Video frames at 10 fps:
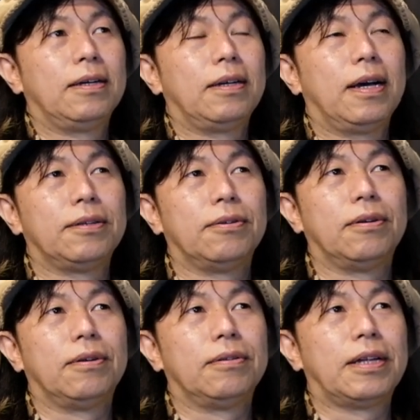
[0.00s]
あ
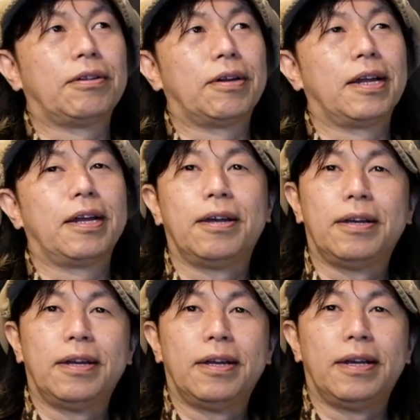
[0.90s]
のなんていうかね、
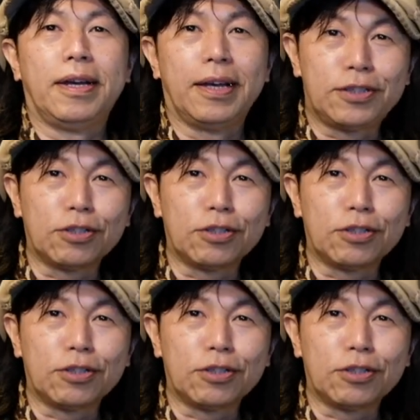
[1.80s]
えー、